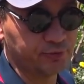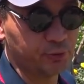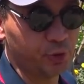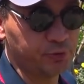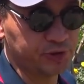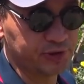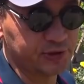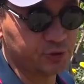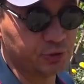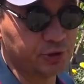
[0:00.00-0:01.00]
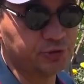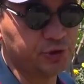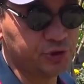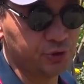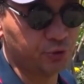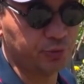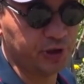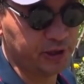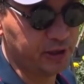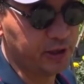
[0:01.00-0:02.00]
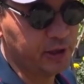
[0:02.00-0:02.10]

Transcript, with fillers: в любой месяц сезона 1000 рублей.